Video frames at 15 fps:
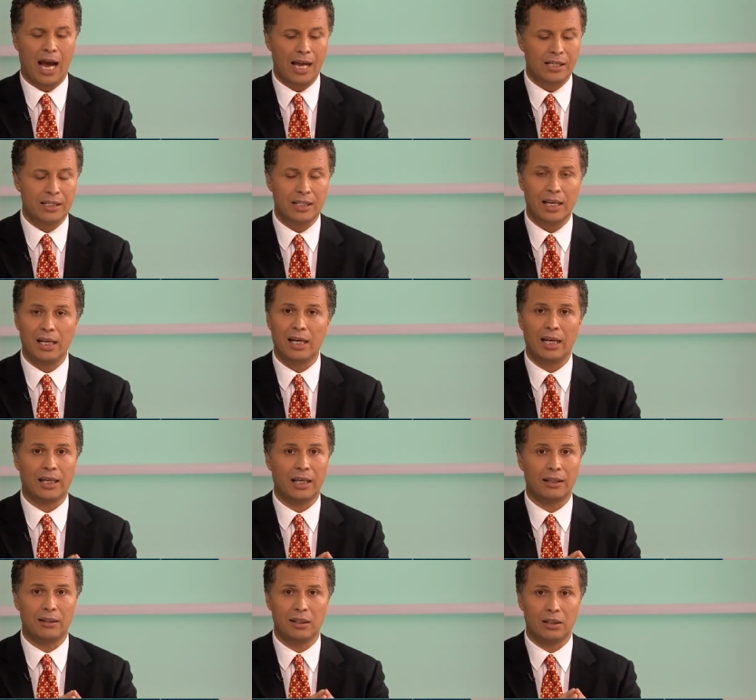اسئله
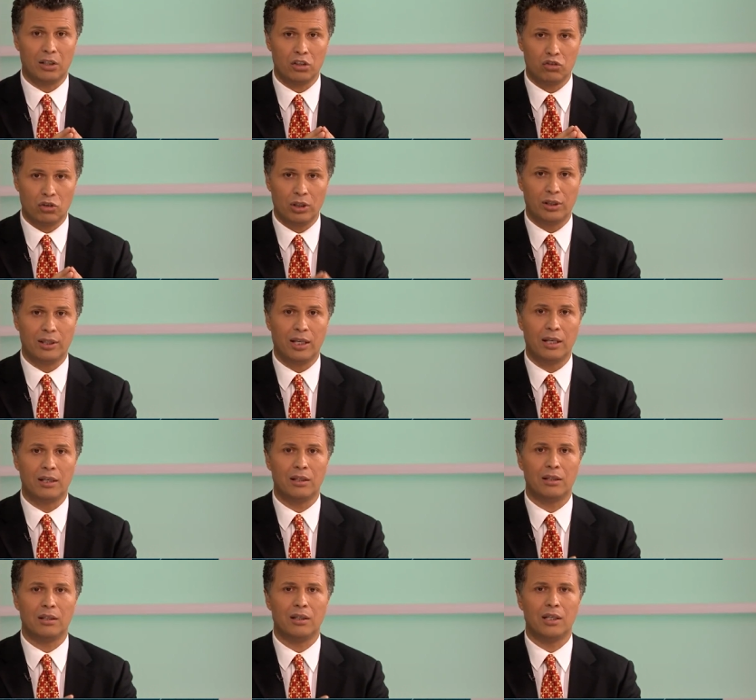كثيره
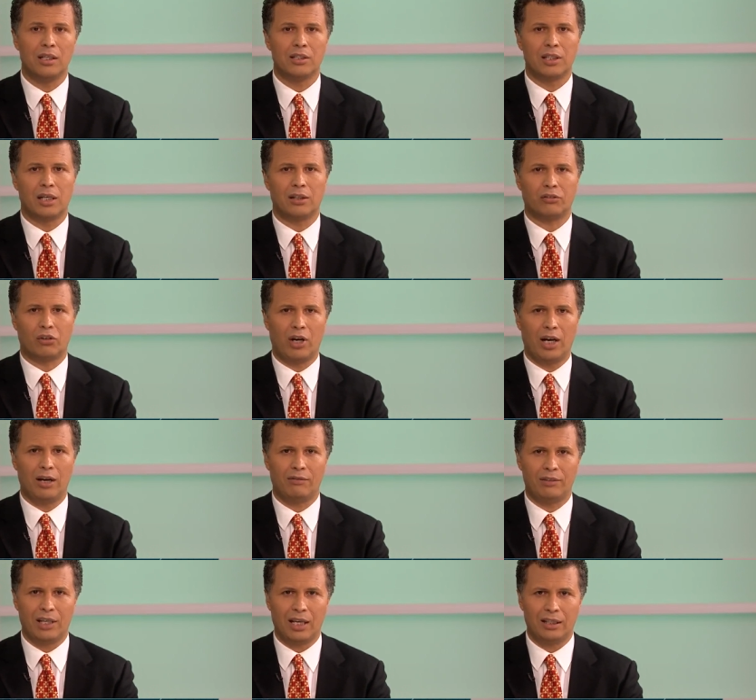جدا سنطرحها
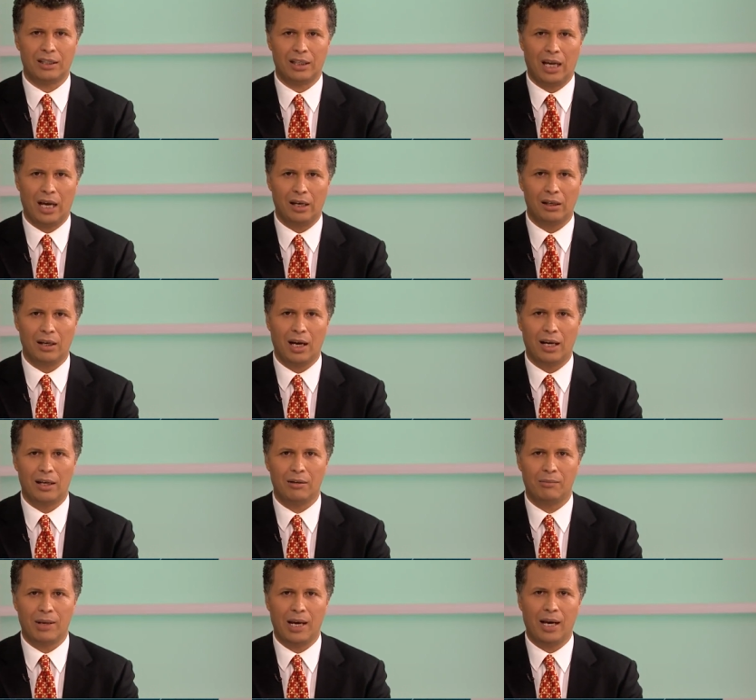في هذه الحلقه على
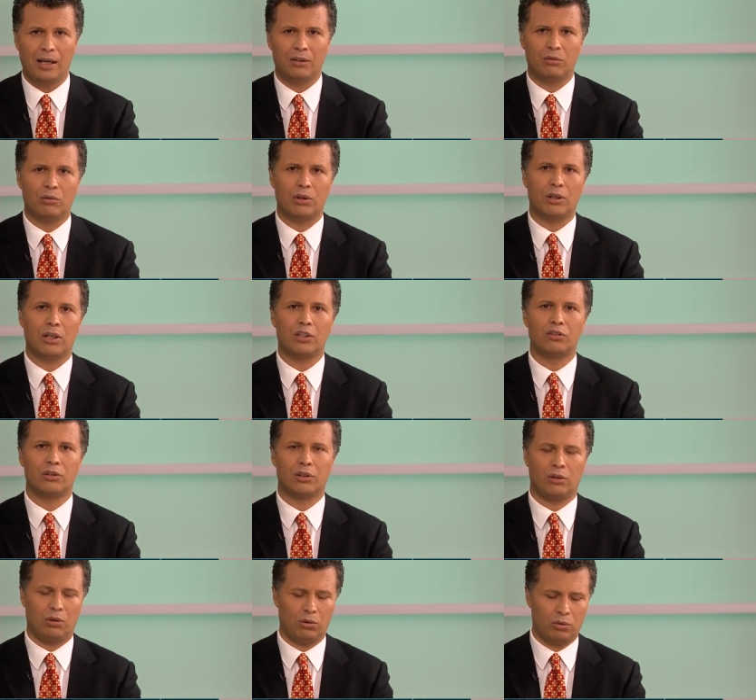الباحث
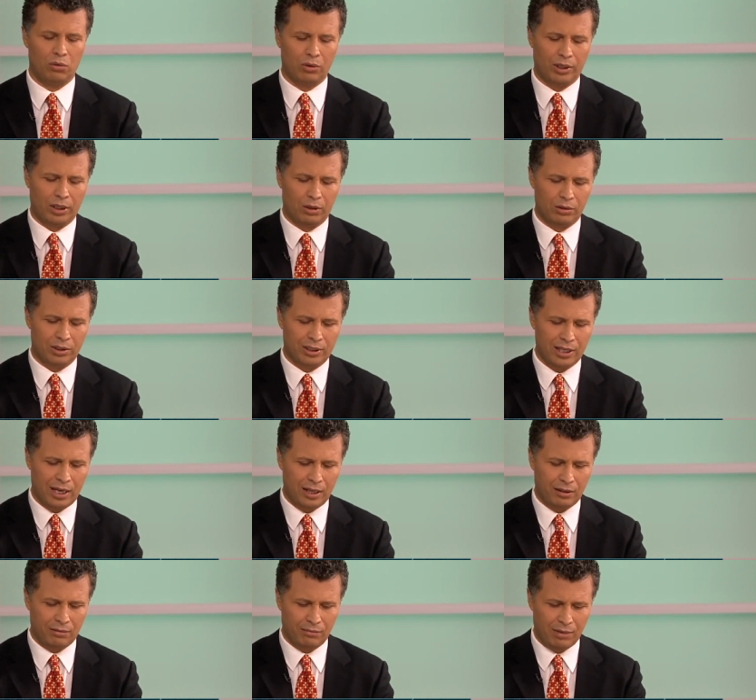والناشط الحقوقي
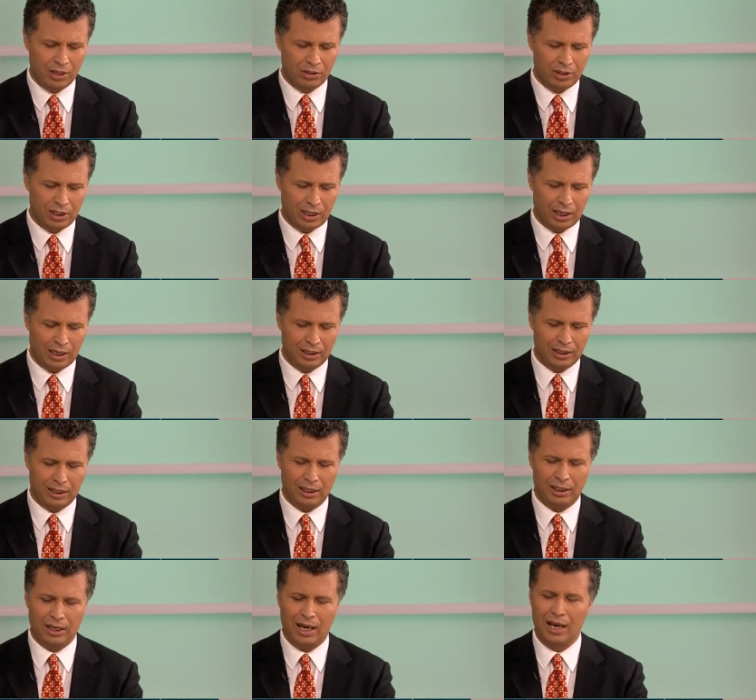الاستاذ مجدي خليل